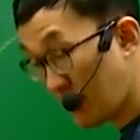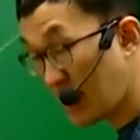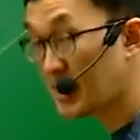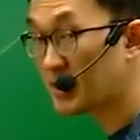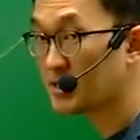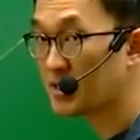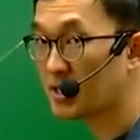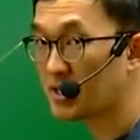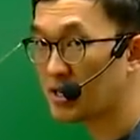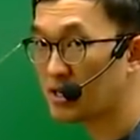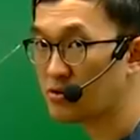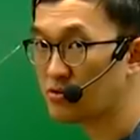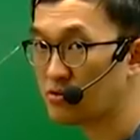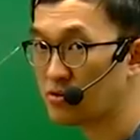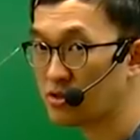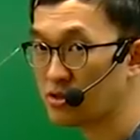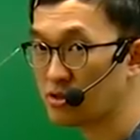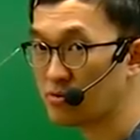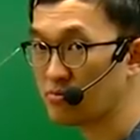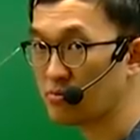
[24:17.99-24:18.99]
발생할 수
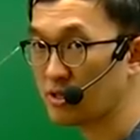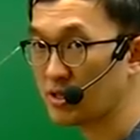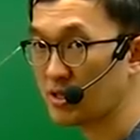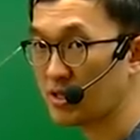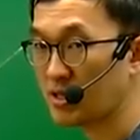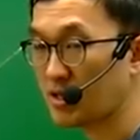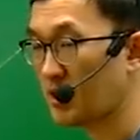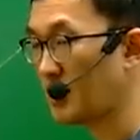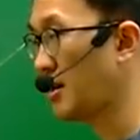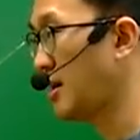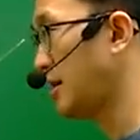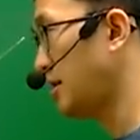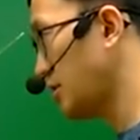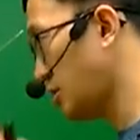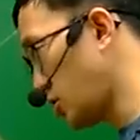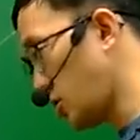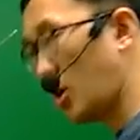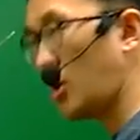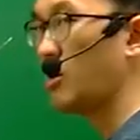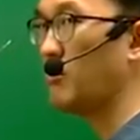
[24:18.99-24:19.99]
있을 뿐이다.
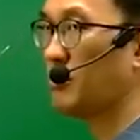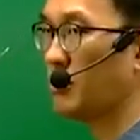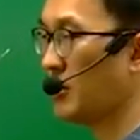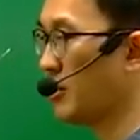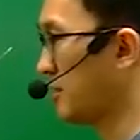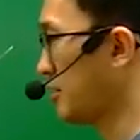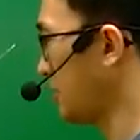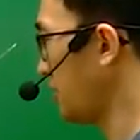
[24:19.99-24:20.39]
처음이어야